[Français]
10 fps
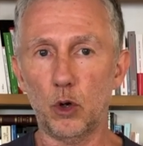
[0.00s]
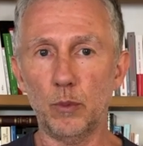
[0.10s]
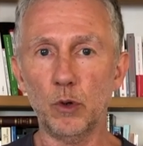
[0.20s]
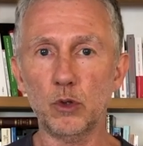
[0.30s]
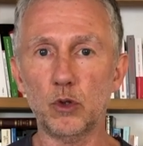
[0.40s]

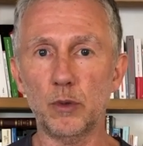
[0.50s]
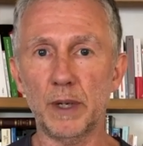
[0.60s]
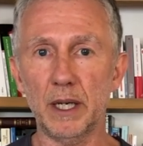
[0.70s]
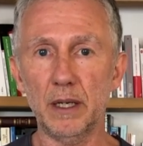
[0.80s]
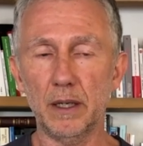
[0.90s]
monde de
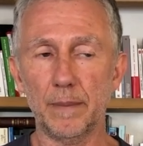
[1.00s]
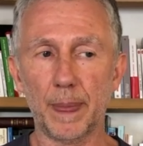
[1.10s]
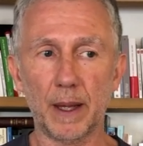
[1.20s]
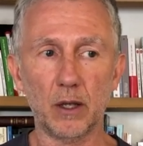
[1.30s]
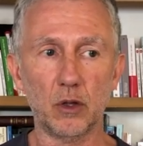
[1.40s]
demain
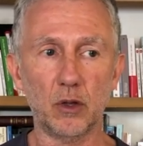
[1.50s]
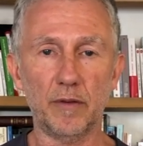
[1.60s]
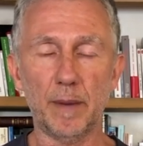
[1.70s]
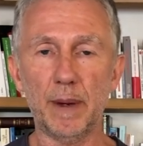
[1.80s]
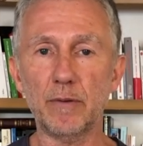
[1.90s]
ne va pas